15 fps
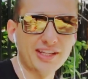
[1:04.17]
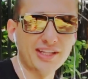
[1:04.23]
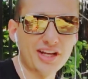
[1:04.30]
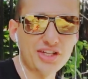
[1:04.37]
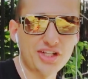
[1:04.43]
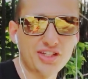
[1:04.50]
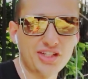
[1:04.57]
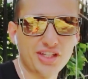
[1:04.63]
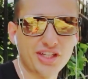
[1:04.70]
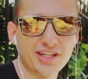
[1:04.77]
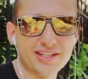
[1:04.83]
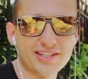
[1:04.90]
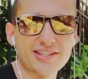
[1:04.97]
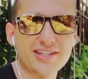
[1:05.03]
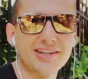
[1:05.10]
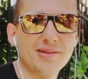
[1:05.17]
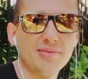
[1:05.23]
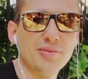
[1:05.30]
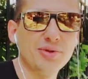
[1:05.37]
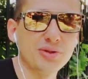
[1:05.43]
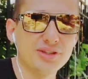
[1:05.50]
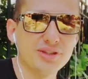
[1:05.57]
иначе через
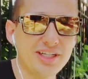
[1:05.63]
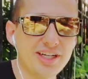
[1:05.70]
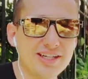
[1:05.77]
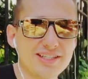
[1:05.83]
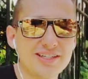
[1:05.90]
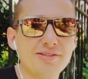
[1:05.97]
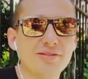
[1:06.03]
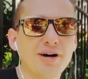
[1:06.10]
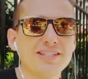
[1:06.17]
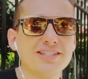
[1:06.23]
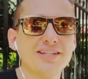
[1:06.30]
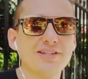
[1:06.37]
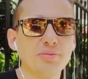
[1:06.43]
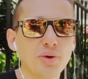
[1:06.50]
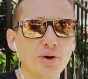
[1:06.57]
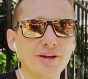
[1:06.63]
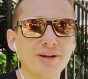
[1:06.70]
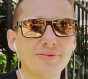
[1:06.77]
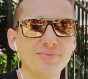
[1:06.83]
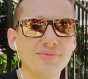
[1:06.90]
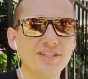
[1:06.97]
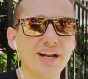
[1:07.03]
минут 30-20 мой
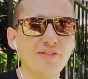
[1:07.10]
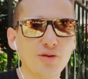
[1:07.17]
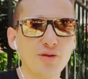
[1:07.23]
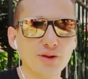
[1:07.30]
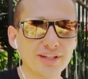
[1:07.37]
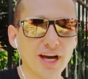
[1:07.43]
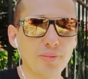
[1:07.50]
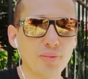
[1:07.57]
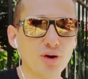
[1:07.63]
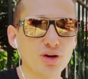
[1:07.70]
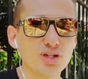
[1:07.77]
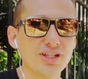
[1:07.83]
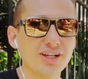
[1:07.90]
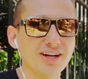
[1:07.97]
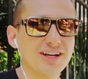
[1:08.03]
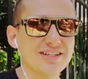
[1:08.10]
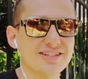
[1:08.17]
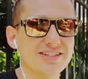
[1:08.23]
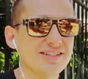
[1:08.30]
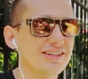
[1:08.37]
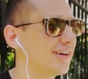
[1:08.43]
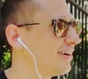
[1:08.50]
телефон, как в прошлый
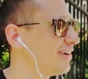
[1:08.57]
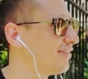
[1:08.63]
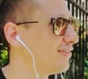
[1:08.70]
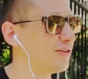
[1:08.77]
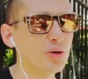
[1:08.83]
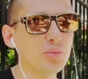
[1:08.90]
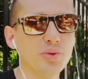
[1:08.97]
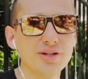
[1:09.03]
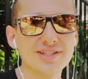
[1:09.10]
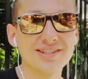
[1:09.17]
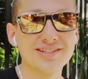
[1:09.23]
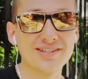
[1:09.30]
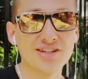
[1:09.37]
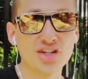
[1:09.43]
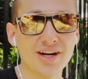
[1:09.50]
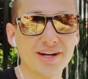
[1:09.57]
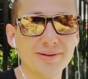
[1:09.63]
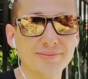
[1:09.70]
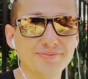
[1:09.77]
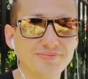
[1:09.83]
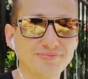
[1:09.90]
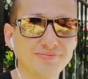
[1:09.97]
раз, а, вырубится из-за
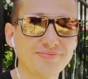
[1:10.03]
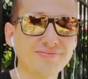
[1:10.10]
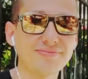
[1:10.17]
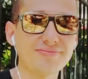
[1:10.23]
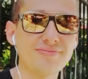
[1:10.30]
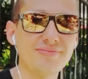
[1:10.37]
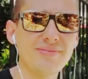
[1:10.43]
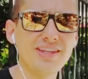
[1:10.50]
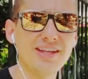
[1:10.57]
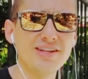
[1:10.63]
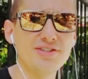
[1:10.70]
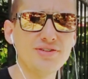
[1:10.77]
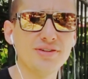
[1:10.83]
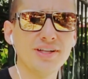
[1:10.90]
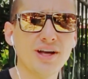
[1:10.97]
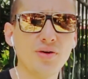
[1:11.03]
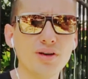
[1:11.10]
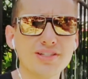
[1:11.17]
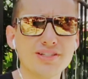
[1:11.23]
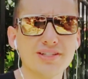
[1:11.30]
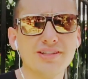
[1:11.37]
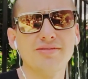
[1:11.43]
жары. Сегодня на
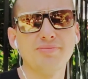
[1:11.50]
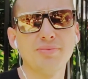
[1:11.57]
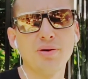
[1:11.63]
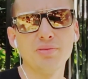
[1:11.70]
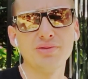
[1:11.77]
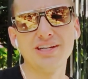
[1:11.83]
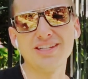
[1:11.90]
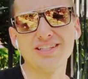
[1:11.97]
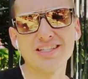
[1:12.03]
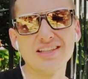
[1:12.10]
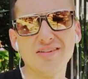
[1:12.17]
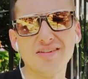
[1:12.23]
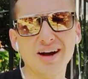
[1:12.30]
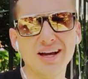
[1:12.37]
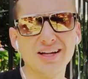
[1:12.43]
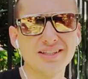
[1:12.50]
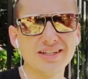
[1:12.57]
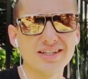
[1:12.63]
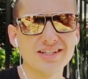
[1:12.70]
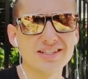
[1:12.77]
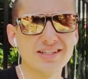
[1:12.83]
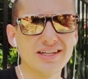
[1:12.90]
улице, по-моему, 32 или
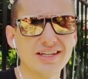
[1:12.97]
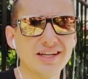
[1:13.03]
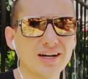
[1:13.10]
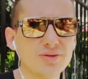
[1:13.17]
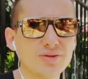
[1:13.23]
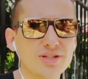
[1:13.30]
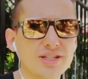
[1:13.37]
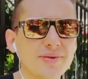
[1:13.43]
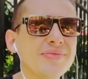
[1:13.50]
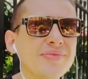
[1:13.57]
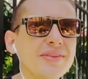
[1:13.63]
33 градуса.